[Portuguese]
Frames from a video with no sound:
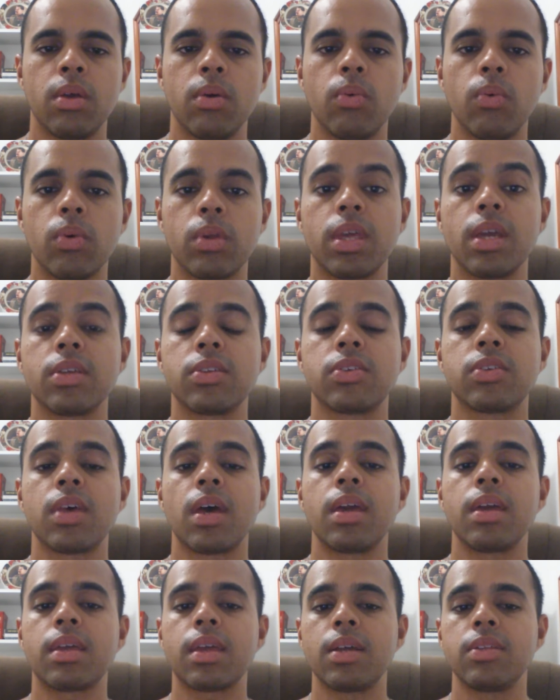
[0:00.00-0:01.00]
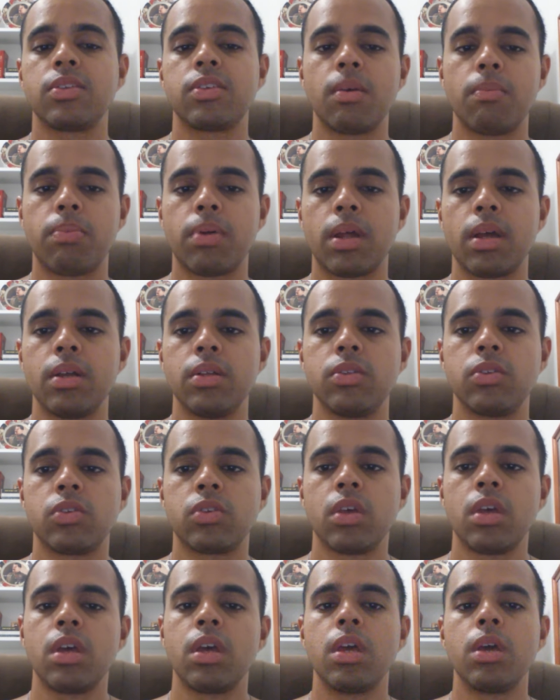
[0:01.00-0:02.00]
O que, que isso aí quer dizer para
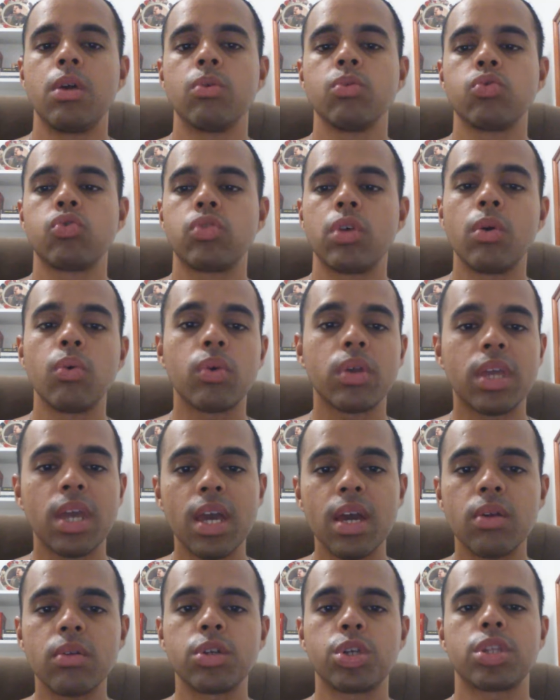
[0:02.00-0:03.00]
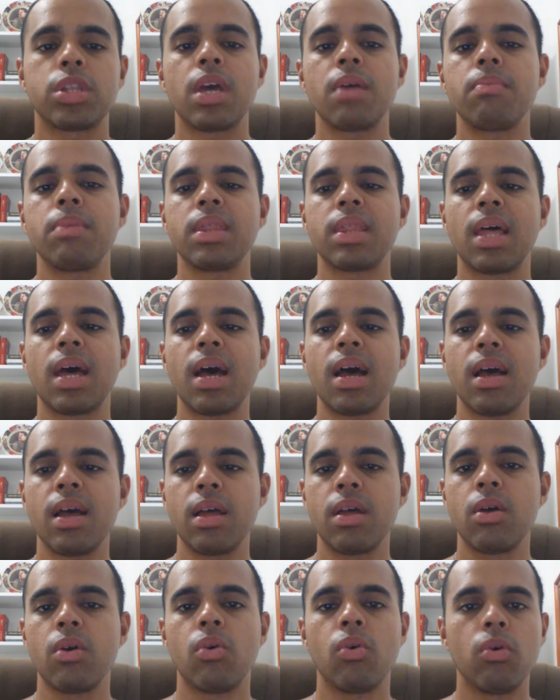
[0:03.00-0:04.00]
eles? Eu, eu quero exterminar
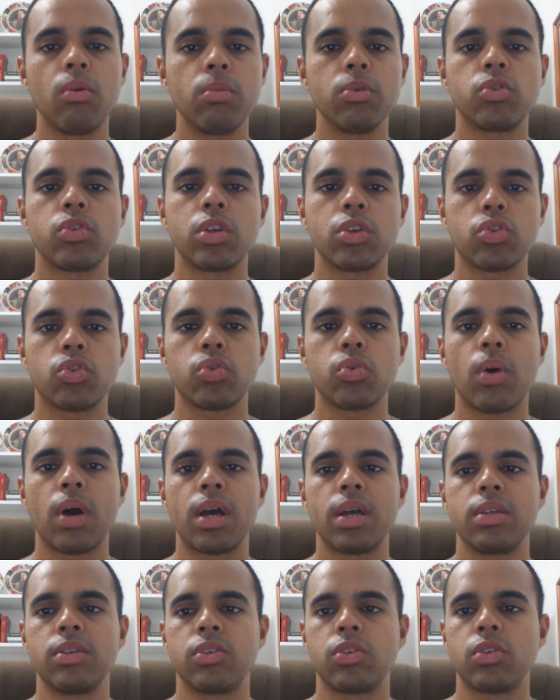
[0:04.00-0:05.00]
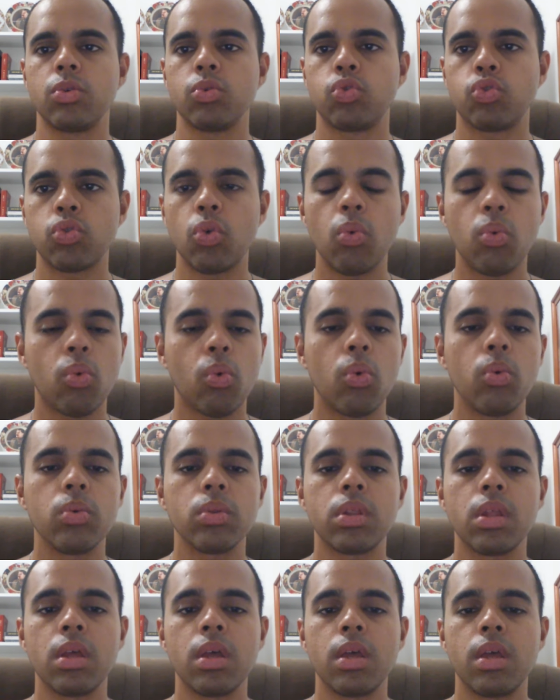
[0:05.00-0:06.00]
homossexuais, eu sou
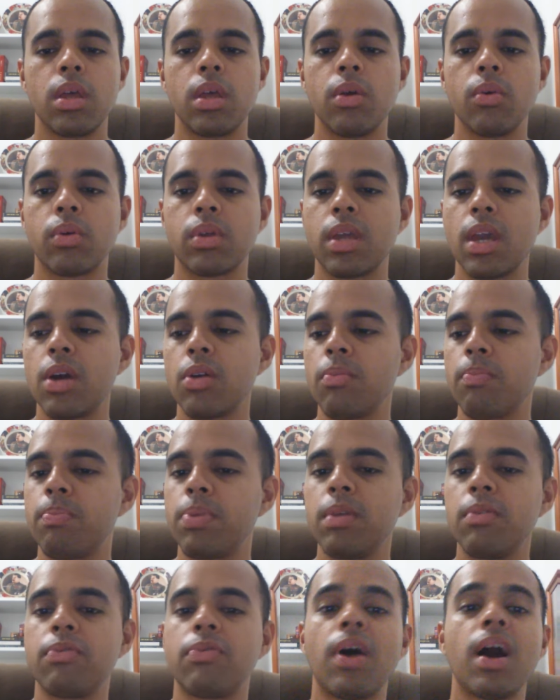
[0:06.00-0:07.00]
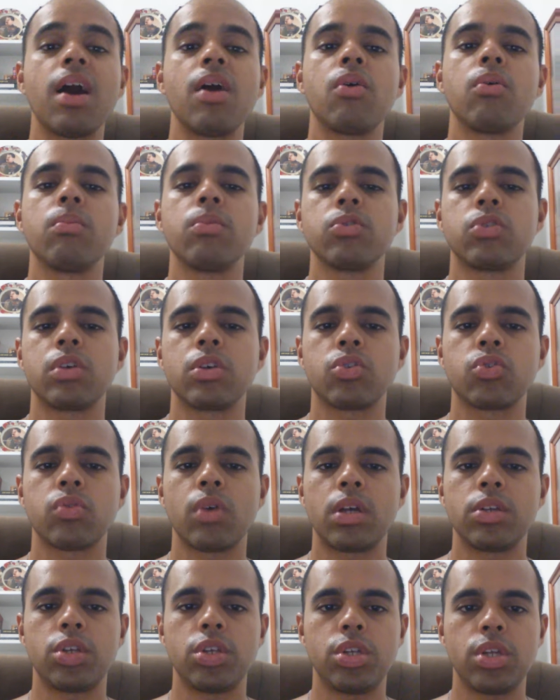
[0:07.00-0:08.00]
contra, eu quero privar
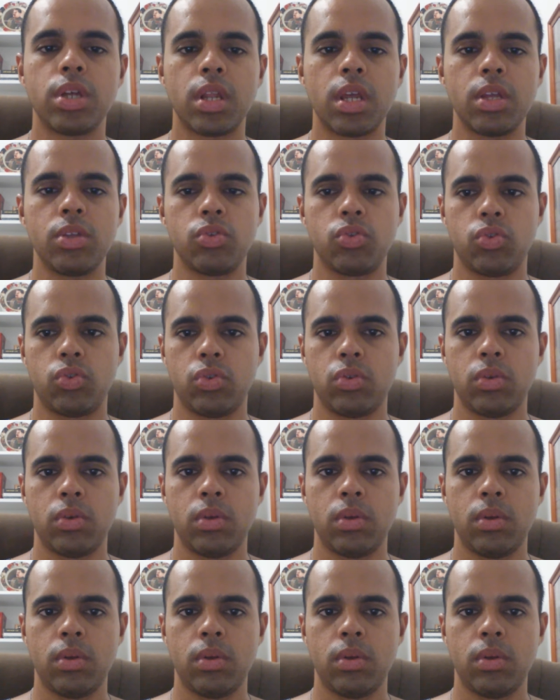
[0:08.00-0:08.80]
homossexuais de direitos.